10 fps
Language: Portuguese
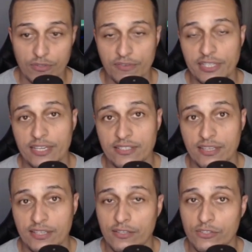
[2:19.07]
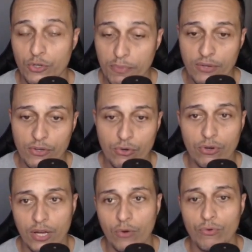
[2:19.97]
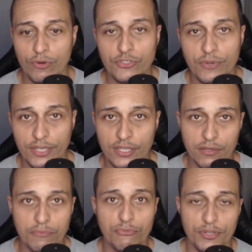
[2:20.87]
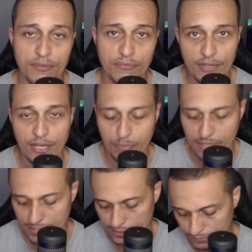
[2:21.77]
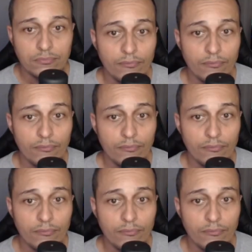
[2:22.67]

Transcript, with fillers: Você vai ter que acessar seu e-mail e colocar o código aqui que foi enviado para lá.